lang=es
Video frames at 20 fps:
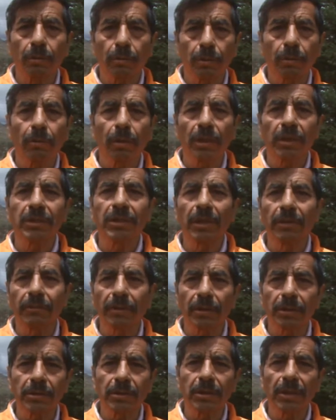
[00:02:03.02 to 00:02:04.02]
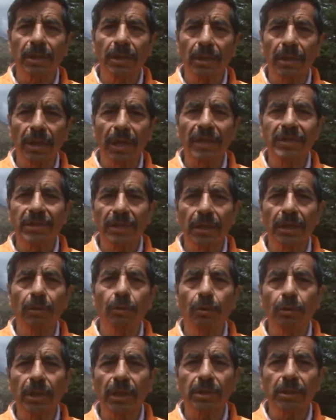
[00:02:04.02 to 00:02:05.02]
lo que se, hace en
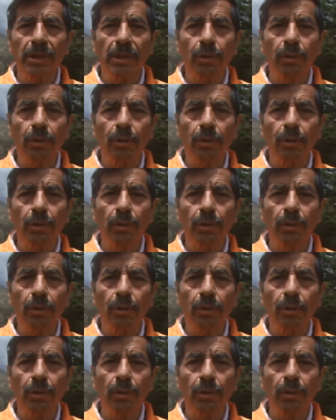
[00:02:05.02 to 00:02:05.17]
el Congreso.